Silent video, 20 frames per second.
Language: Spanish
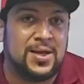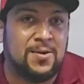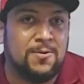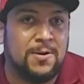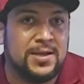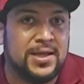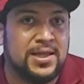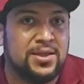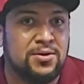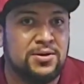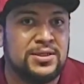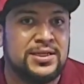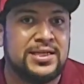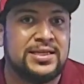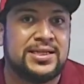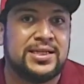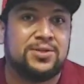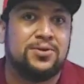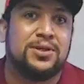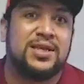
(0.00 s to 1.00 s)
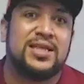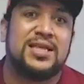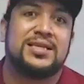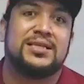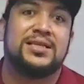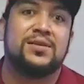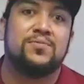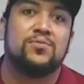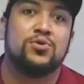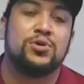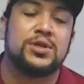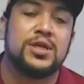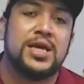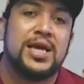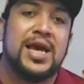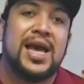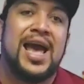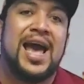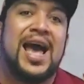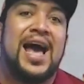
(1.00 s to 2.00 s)
de agua y entonces es donde decimos,
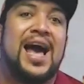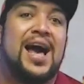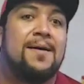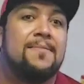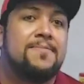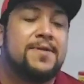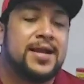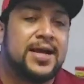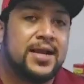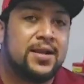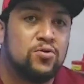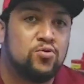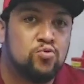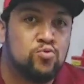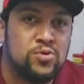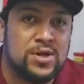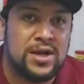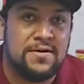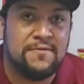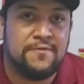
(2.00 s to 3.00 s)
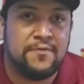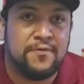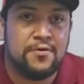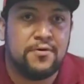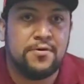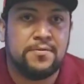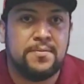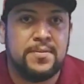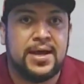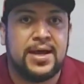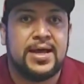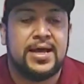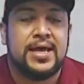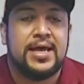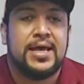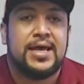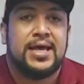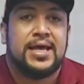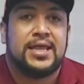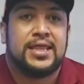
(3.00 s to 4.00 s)
¿habrá alguna forma
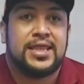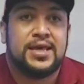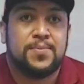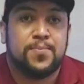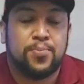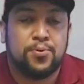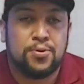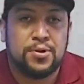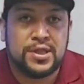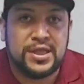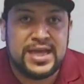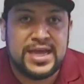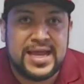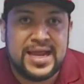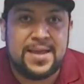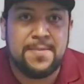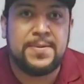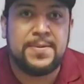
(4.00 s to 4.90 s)
de poder